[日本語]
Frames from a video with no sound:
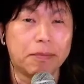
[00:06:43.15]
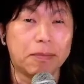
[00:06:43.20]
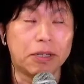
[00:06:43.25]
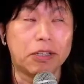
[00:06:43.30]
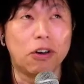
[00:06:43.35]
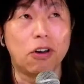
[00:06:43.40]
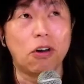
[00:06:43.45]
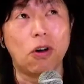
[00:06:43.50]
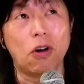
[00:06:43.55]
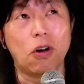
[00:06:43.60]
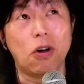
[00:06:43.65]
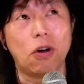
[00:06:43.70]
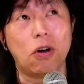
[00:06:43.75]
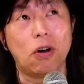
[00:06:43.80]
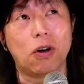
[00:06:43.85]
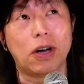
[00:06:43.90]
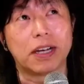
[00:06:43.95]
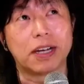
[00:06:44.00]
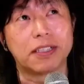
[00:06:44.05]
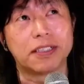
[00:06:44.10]
まあ、今
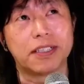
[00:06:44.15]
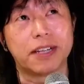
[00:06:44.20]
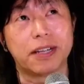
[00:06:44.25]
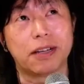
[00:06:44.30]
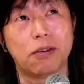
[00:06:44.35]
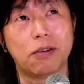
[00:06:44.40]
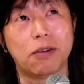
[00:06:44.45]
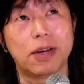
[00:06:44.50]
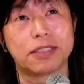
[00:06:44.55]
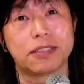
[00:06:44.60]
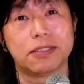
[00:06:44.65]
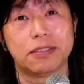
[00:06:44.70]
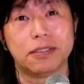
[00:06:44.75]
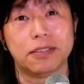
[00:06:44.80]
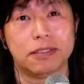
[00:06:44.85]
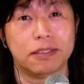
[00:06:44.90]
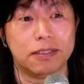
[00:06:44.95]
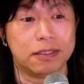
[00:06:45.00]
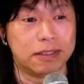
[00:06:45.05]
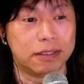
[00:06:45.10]
日はですね、5月
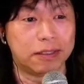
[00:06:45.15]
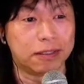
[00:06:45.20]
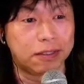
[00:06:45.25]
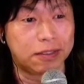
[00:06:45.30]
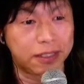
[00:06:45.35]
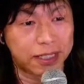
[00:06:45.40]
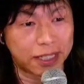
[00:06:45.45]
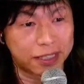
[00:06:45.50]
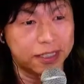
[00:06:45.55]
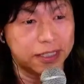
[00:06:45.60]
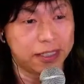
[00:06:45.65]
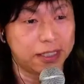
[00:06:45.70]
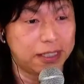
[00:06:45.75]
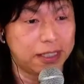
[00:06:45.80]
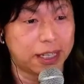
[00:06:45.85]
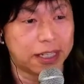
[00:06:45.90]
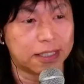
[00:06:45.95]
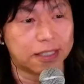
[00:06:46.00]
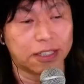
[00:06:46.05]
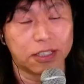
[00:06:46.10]
1日
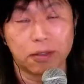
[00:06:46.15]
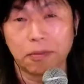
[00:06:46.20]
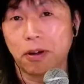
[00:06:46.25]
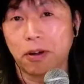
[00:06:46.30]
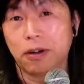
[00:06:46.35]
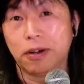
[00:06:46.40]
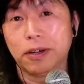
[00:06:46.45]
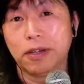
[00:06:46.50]
なんですけども、